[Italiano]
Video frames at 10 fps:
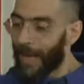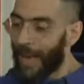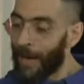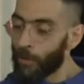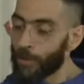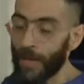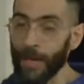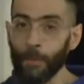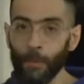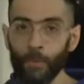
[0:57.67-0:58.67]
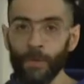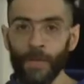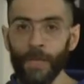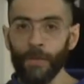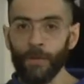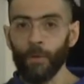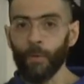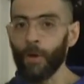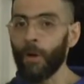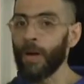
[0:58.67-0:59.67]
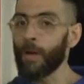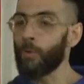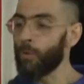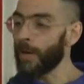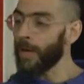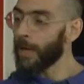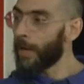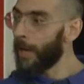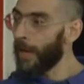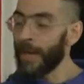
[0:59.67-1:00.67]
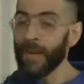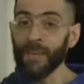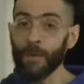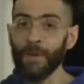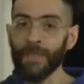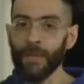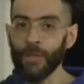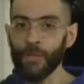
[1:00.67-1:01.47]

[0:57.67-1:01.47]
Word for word: a lottare per un diritto, quello alla cura e alla libertà di